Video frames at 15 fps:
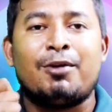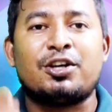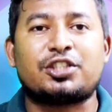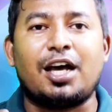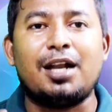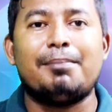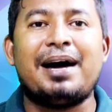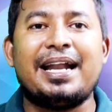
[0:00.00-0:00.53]

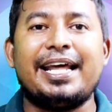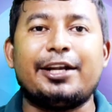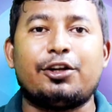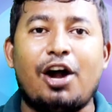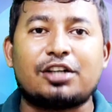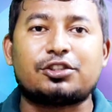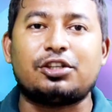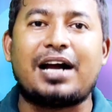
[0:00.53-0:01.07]
মুসলমানের
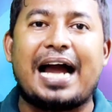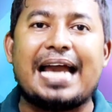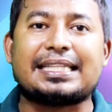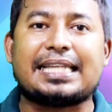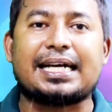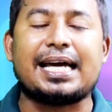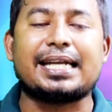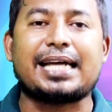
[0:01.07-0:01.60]
রক্ত
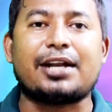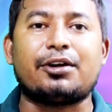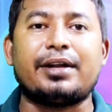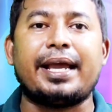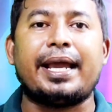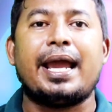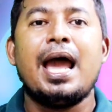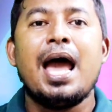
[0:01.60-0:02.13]
গায়ে থাকার
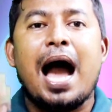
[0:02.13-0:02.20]
কারণে